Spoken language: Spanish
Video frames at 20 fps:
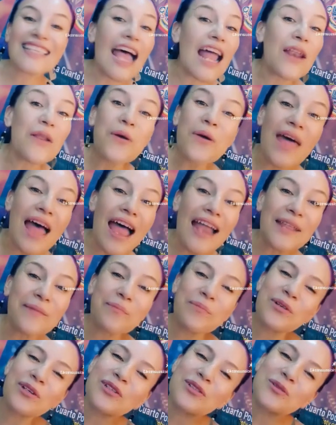Saludar y
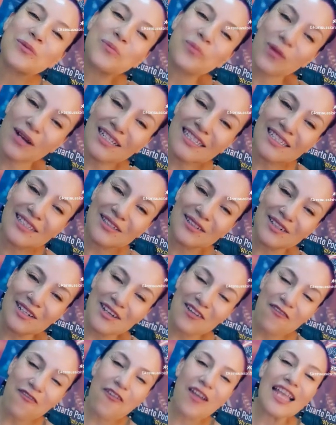por supuesto
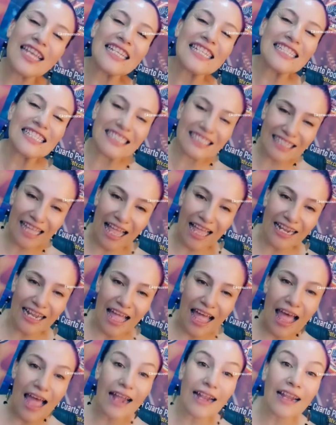felicitar
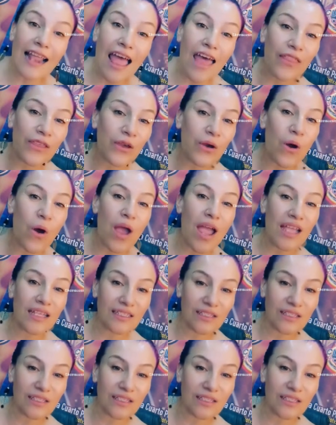a Radio